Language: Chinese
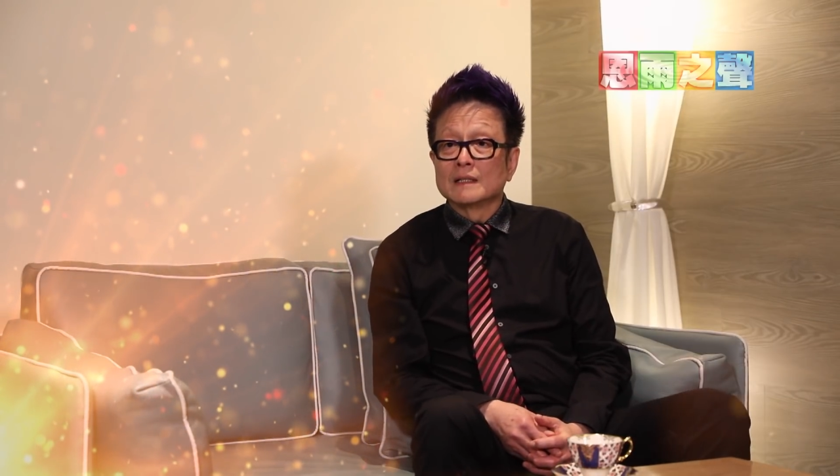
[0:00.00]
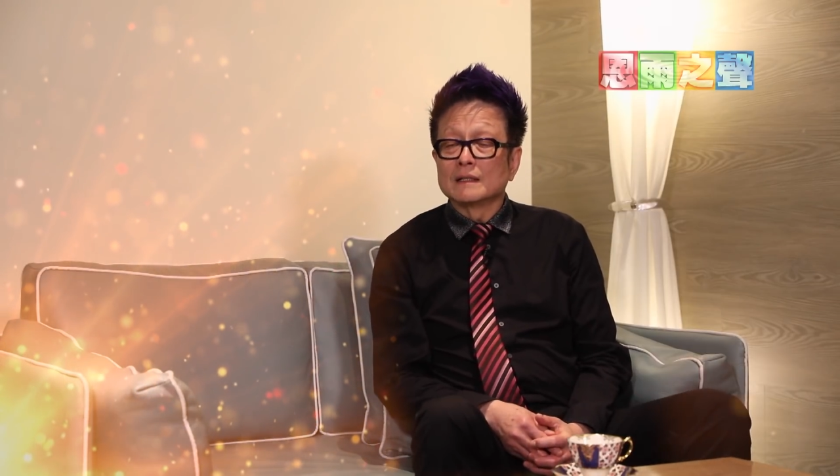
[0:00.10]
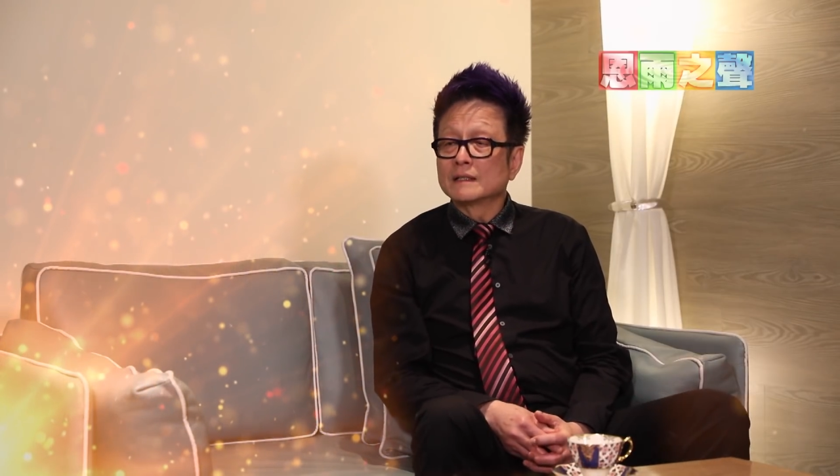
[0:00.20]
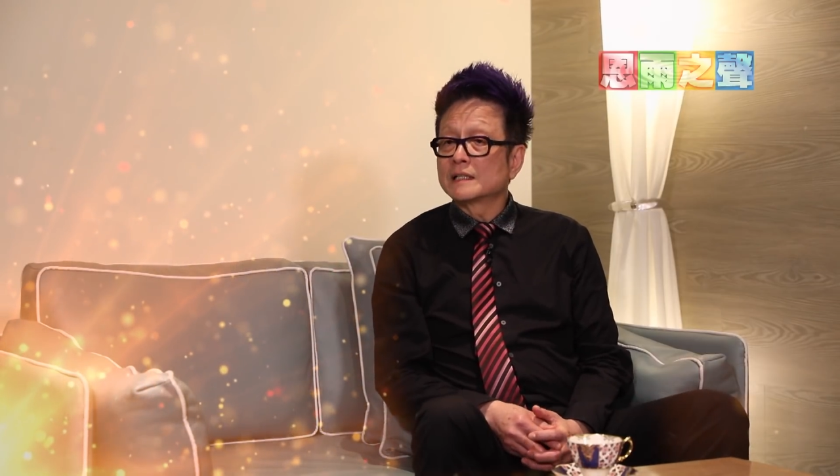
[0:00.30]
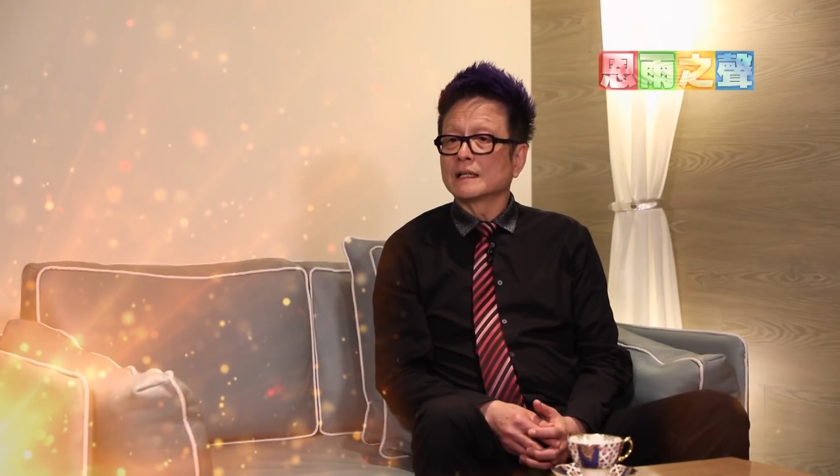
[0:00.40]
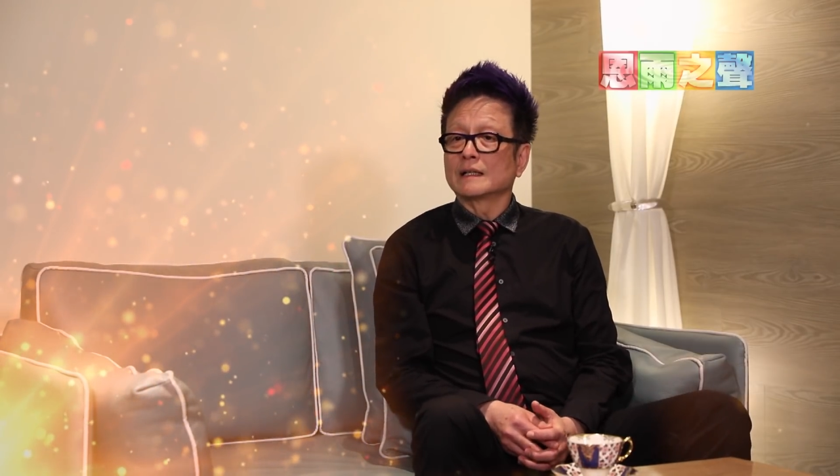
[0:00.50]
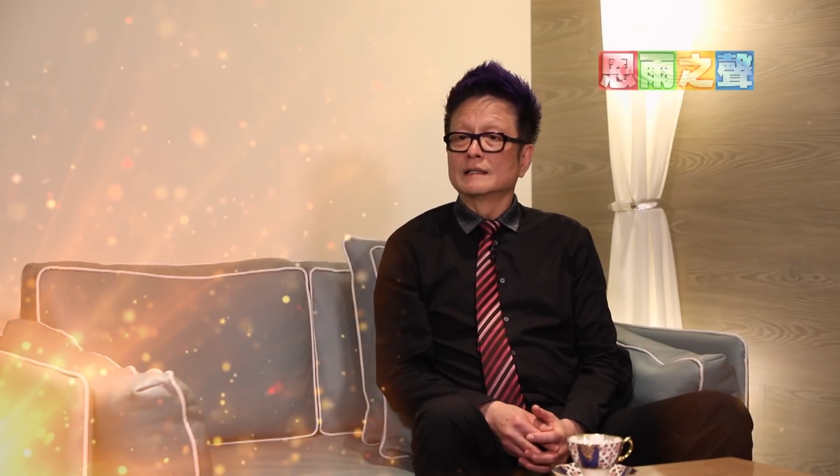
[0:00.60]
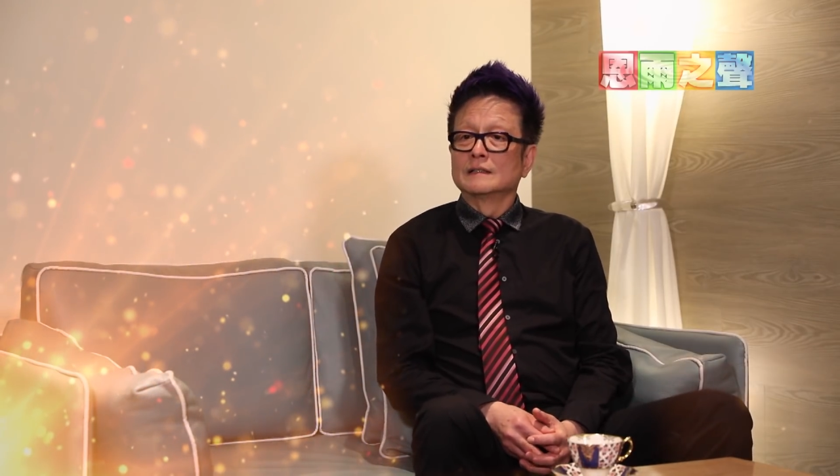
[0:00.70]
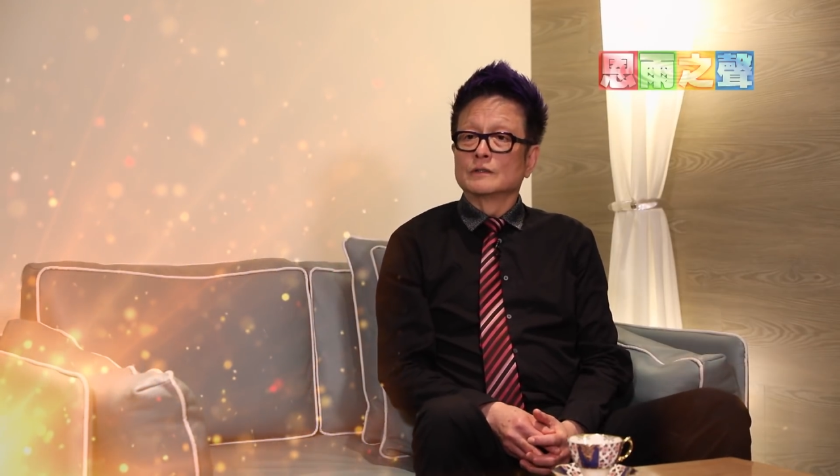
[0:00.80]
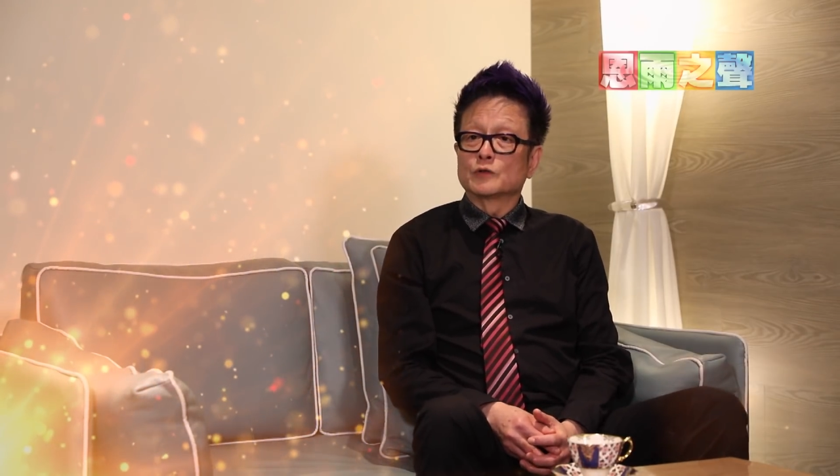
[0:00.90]
而且。”
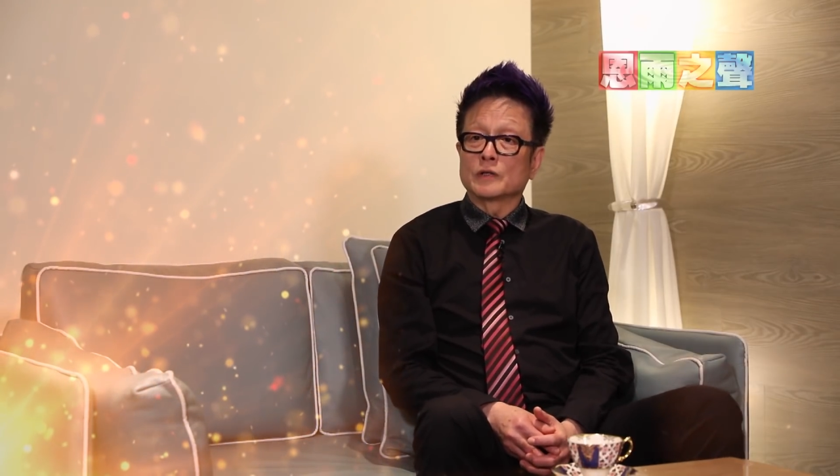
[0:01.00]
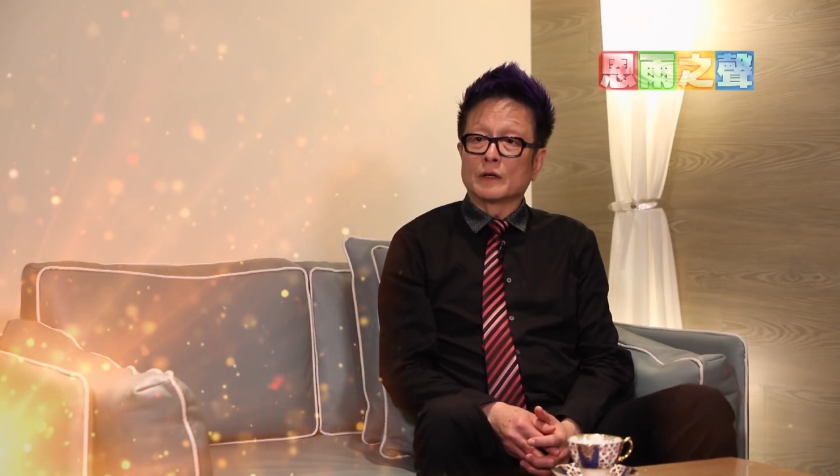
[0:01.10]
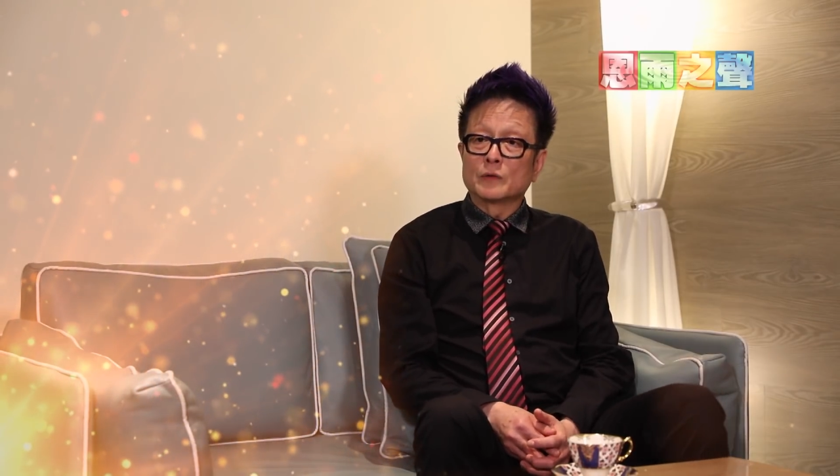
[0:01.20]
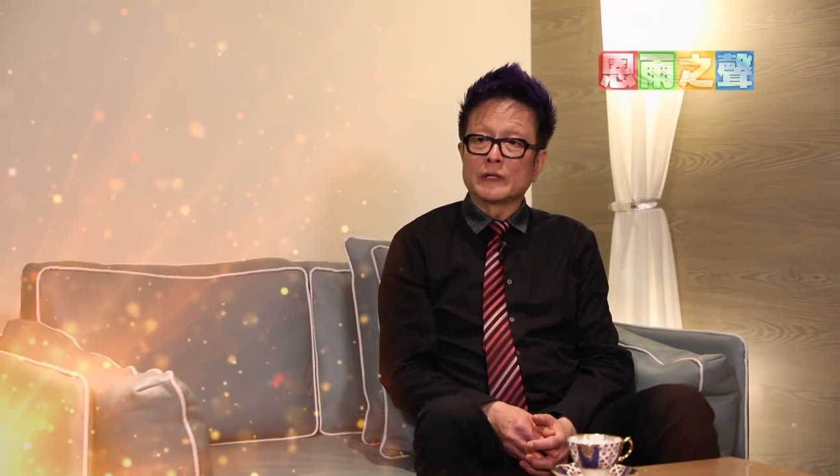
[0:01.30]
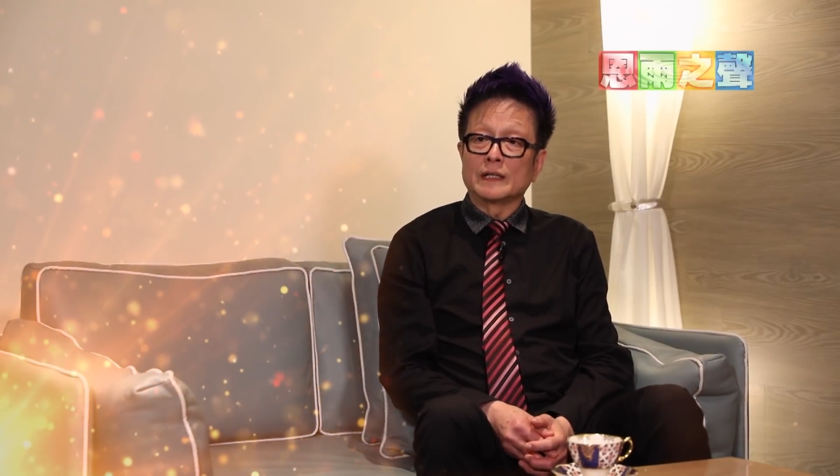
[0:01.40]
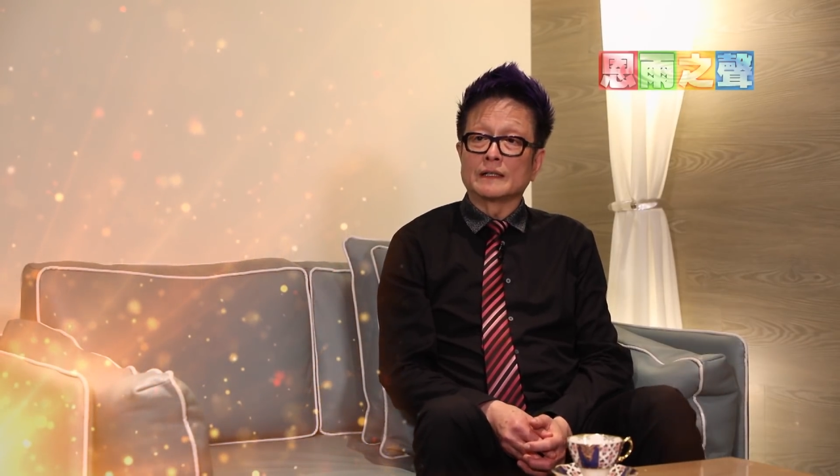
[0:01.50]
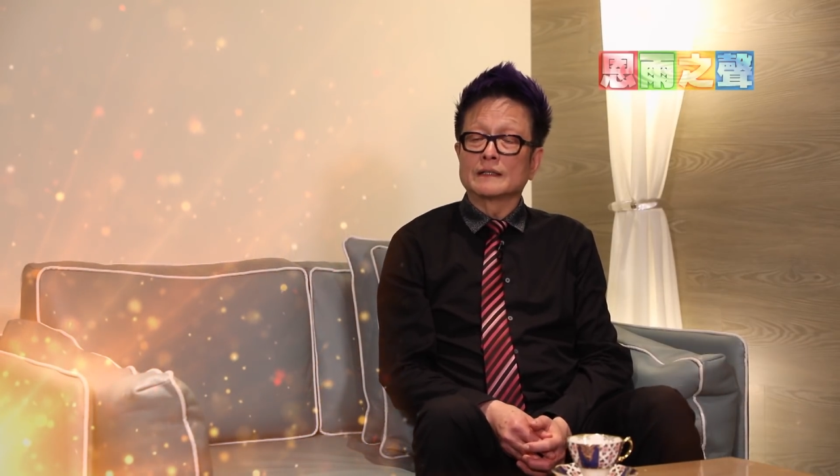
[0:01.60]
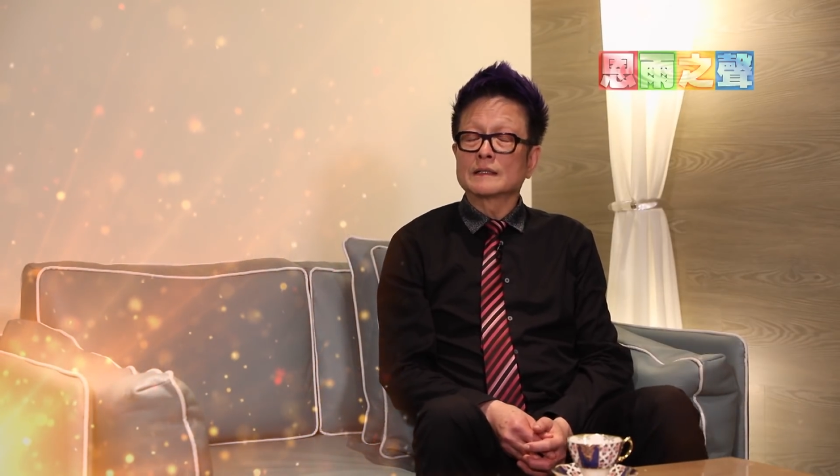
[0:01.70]
教会